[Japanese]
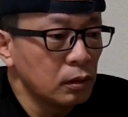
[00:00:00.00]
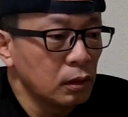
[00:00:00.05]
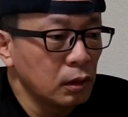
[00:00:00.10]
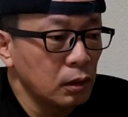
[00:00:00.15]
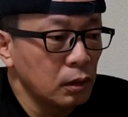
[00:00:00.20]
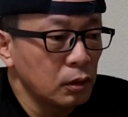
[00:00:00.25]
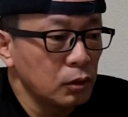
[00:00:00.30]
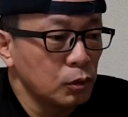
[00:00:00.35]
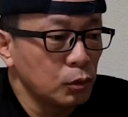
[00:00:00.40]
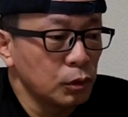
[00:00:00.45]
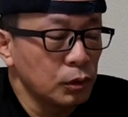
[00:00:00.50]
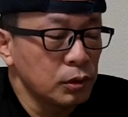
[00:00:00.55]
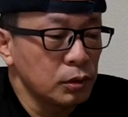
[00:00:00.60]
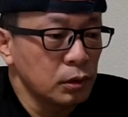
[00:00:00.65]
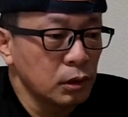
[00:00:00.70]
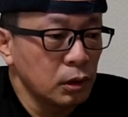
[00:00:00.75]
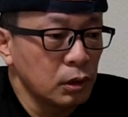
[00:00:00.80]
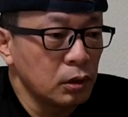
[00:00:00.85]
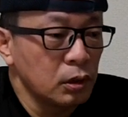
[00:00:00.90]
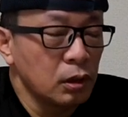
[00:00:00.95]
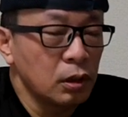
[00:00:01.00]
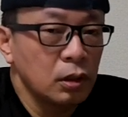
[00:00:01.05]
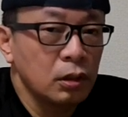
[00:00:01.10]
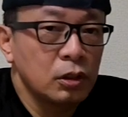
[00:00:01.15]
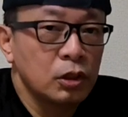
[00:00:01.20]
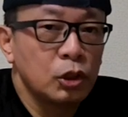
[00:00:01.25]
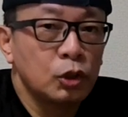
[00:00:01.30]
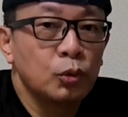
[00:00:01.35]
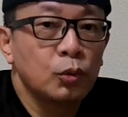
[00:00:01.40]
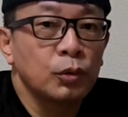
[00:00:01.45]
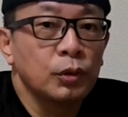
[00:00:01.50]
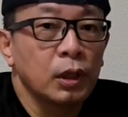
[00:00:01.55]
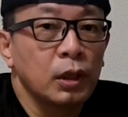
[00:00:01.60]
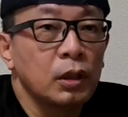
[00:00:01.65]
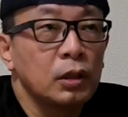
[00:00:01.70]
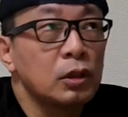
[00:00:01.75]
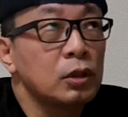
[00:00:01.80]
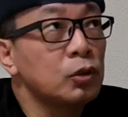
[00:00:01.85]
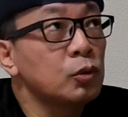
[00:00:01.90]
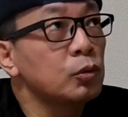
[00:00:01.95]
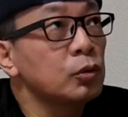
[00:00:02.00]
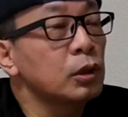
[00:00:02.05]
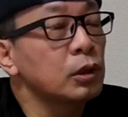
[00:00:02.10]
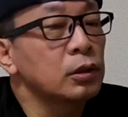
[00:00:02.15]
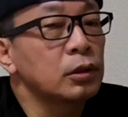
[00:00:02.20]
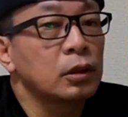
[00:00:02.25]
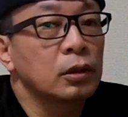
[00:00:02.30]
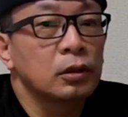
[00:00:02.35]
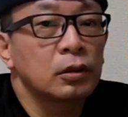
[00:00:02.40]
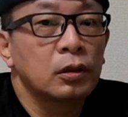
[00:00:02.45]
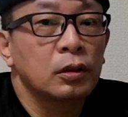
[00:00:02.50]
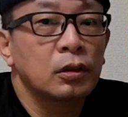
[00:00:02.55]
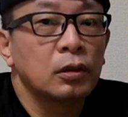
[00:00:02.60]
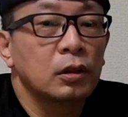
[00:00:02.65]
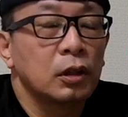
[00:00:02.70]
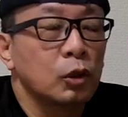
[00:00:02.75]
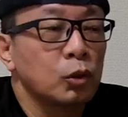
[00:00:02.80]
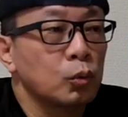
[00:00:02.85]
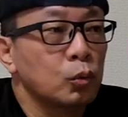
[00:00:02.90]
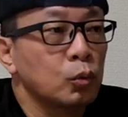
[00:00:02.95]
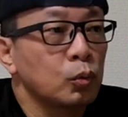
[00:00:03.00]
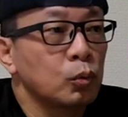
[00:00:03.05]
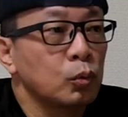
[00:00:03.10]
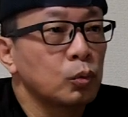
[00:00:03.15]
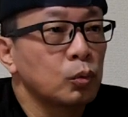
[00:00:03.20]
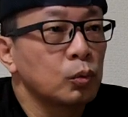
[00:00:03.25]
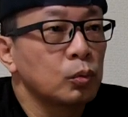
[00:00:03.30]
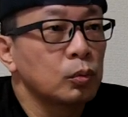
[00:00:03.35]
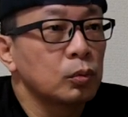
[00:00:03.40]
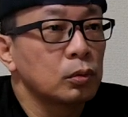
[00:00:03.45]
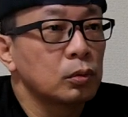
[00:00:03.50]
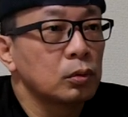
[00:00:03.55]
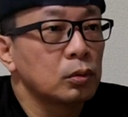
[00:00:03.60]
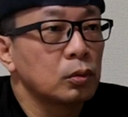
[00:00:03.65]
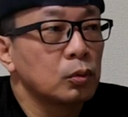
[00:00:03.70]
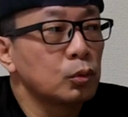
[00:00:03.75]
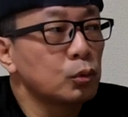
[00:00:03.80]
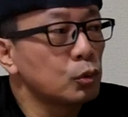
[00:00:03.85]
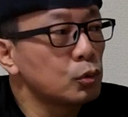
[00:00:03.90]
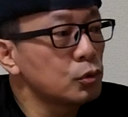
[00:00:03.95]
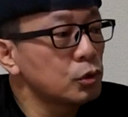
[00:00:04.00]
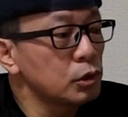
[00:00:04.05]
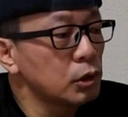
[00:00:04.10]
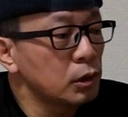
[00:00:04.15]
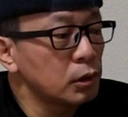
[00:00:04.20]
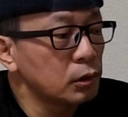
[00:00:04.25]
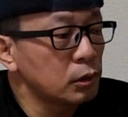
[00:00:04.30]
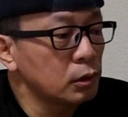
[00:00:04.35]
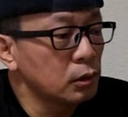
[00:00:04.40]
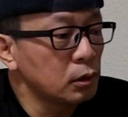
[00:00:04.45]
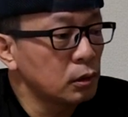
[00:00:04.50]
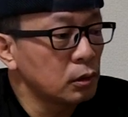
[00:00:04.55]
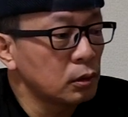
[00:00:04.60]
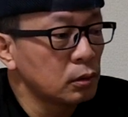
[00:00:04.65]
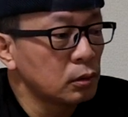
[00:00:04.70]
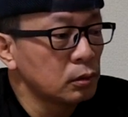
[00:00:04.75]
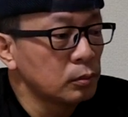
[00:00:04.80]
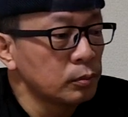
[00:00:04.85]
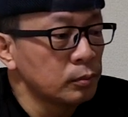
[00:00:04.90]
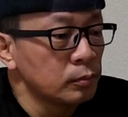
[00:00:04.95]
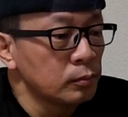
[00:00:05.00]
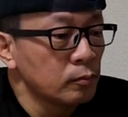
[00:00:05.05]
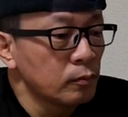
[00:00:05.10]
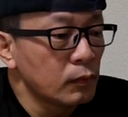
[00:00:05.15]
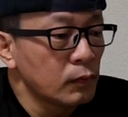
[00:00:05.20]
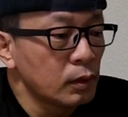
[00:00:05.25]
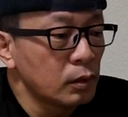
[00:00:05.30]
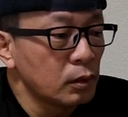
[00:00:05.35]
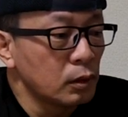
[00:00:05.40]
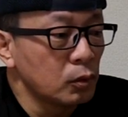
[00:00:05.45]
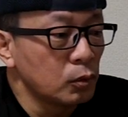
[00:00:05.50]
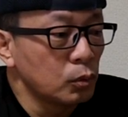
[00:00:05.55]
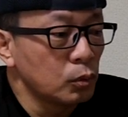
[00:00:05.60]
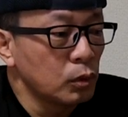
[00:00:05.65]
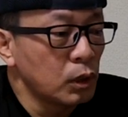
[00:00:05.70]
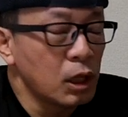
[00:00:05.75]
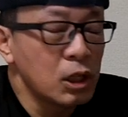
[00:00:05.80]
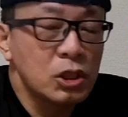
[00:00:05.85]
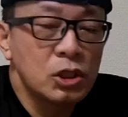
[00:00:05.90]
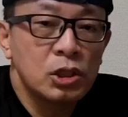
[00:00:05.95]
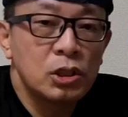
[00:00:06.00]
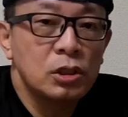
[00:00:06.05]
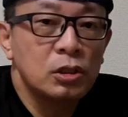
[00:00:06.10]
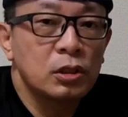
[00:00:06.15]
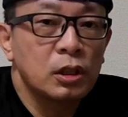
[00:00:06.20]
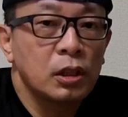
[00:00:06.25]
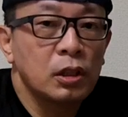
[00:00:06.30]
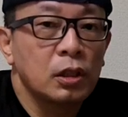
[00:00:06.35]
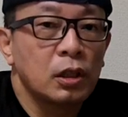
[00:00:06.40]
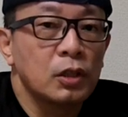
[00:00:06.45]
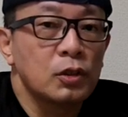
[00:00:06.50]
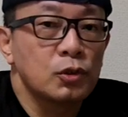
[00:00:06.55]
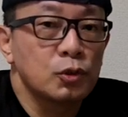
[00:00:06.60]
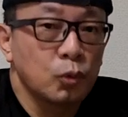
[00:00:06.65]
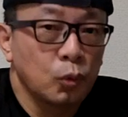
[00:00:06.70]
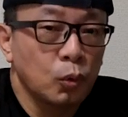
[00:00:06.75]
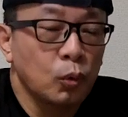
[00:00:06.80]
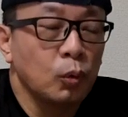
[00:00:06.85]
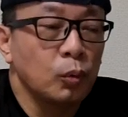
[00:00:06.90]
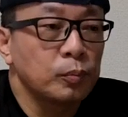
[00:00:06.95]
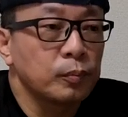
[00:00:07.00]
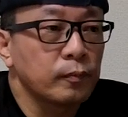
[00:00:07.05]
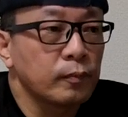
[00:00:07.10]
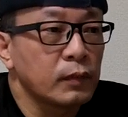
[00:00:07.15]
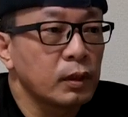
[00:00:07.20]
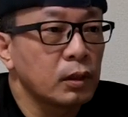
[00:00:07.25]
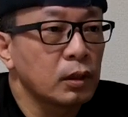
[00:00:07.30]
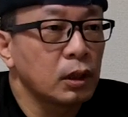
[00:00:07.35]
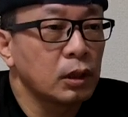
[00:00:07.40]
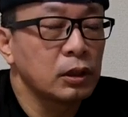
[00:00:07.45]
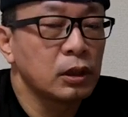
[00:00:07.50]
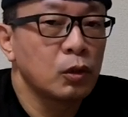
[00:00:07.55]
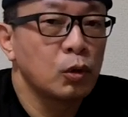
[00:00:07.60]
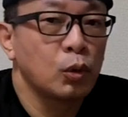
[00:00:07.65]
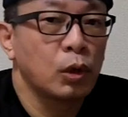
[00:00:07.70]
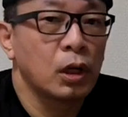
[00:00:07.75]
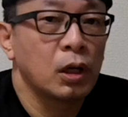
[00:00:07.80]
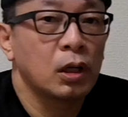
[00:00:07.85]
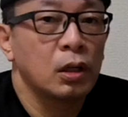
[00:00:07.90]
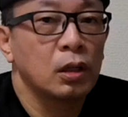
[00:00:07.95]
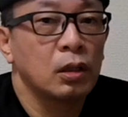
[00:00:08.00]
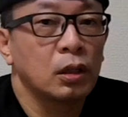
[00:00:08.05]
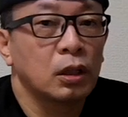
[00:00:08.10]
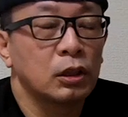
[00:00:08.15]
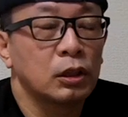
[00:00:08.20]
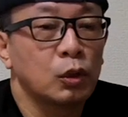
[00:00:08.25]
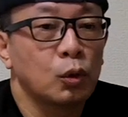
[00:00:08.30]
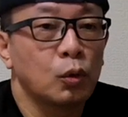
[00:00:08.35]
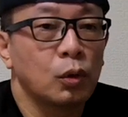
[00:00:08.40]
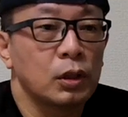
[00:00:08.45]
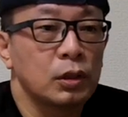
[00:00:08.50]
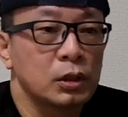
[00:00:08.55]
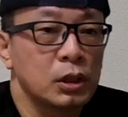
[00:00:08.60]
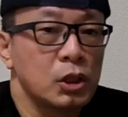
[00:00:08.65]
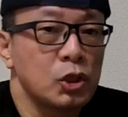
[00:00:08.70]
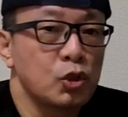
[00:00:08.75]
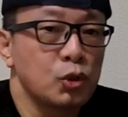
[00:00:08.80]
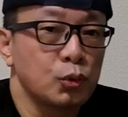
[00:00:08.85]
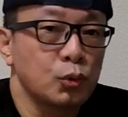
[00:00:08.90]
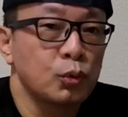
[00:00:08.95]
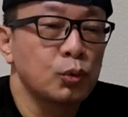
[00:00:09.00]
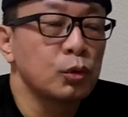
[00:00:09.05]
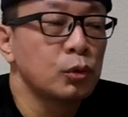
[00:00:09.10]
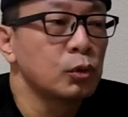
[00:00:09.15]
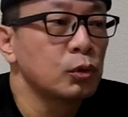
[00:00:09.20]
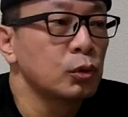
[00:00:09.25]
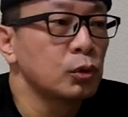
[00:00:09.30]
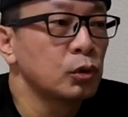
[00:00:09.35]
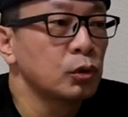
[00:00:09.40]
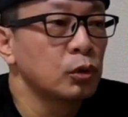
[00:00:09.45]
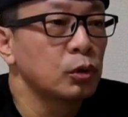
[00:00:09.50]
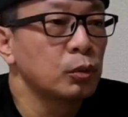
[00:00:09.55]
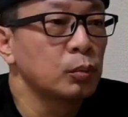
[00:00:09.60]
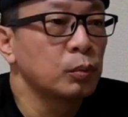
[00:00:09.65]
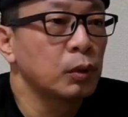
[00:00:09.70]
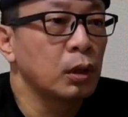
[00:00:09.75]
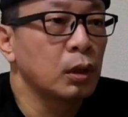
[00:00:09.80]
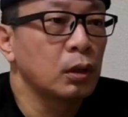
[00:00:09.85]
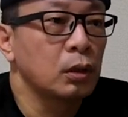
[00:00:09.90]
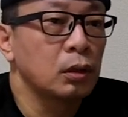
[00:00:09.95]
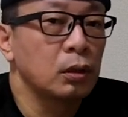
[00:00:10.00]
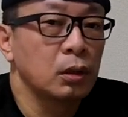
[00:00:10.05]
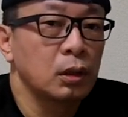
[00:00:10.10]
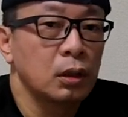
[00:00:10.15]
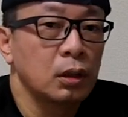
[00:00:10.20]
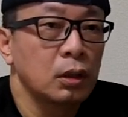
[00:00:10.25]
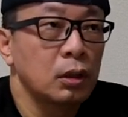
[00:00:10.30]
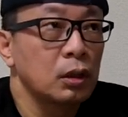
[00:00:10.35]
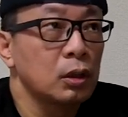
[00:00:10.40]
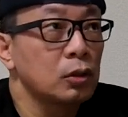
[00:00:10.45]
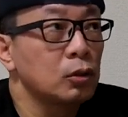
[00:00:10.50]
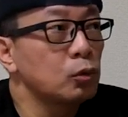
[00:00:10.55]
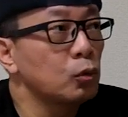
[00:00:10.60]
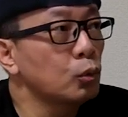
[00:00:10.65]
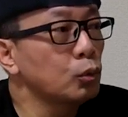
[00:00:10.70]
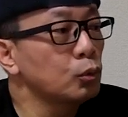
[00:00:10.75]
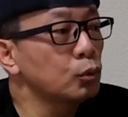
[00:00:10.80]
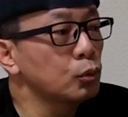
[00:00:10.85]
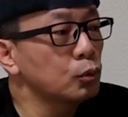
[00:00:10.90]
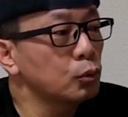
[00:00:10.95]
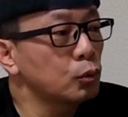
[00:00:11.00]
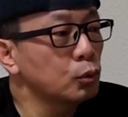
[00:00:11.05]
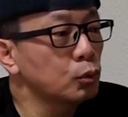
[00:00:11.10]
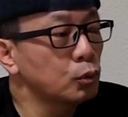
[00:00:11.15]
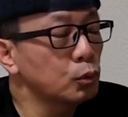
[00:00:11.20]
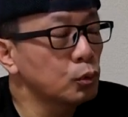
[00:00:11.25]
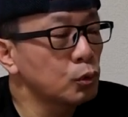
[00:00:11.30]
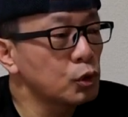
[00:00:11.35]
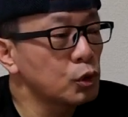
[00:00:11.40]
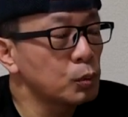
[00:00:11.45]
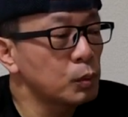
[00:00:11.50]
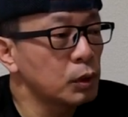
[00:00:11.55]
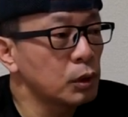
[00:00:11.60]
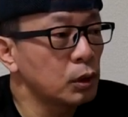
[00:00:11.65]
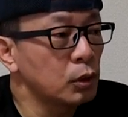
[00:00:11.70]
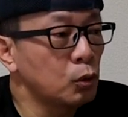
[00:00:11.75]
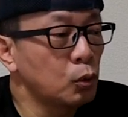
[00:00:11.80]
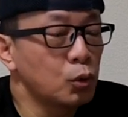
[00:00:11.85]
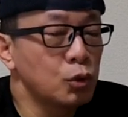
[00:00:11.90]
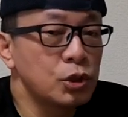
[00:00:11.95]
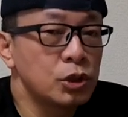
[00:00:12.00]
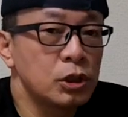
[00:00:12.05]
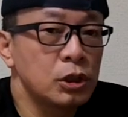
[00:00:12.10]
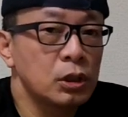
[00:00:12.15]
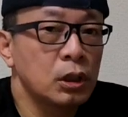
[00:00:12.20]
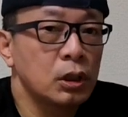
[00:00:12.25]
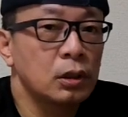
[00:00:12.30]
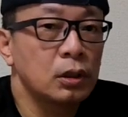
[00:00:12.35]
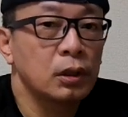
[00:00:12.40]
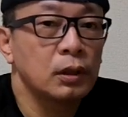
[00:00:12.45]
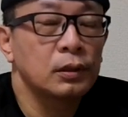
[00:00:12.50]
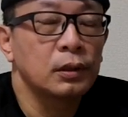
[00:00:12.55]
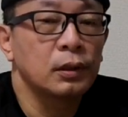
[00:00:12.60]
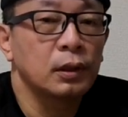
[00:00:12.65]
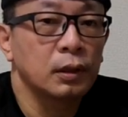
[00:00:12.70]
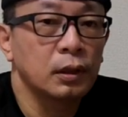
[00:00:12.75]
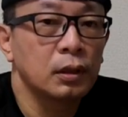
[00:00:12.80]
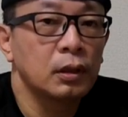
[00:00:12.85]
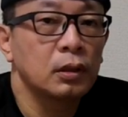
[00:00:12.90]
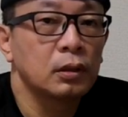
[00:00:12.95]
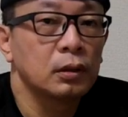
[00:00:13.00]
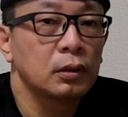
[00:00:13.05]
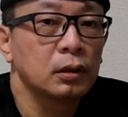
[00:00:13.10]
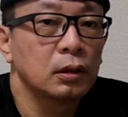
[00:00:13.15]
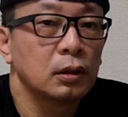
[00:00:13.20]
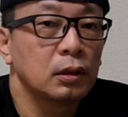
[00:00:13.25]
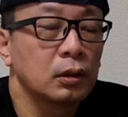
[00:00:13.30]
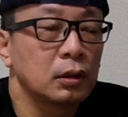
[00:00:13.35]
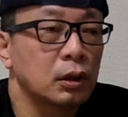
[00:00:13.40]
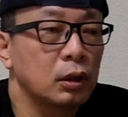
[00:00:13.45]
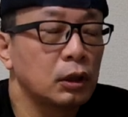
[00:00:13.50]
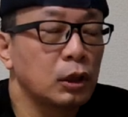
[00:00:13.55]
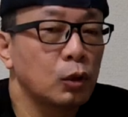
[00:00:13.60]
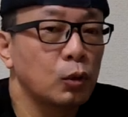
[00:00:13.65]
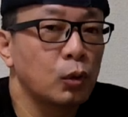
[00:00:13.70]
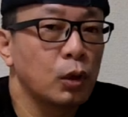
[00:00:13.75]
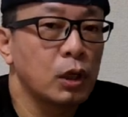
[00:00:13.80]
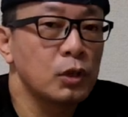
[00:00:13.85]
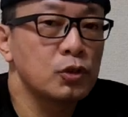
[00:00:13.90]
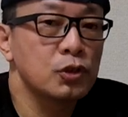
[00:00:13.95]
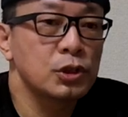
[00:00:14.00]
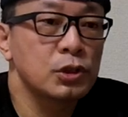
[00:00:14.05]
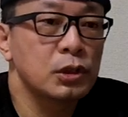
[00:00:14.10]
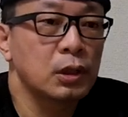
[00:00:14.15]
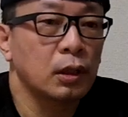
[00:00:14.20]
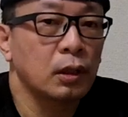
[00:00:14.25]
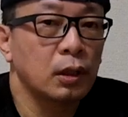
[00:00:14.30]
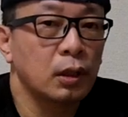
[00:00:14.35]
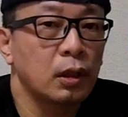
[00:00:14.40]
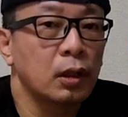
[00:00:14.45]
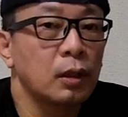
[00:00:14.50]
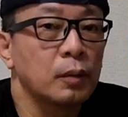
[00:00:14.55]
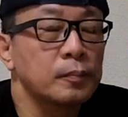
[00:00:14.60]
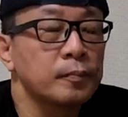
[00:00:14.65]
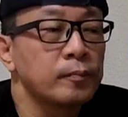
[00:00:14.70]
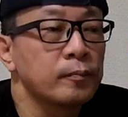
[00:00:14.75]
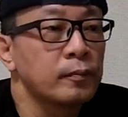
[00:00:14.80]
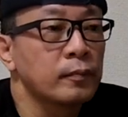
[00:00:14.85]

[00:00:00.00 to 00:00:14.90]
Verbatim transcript: えー、そうですねで昨日ね昨日だったかなあのおとついだったかなあの阪神タイガースの片岡片岡選手まあえー、おとおととしまでコーチやったあんかな片岡淳さんが、